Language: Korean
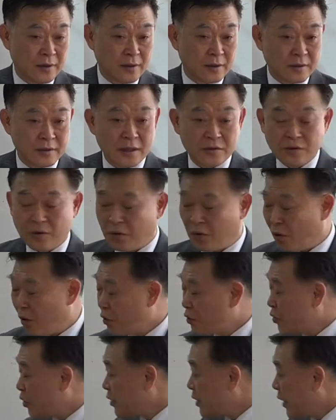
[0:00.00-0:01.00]
그래서
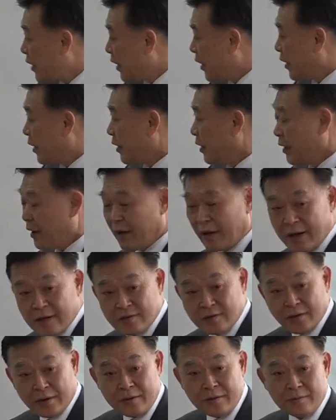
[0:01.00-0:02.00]
어떻게
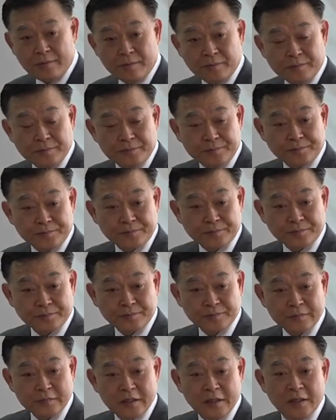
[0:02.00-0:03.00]
했어요?
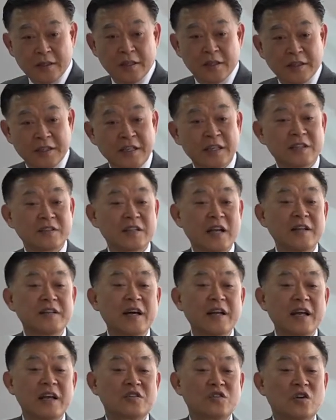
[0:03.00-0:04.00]
이 사단의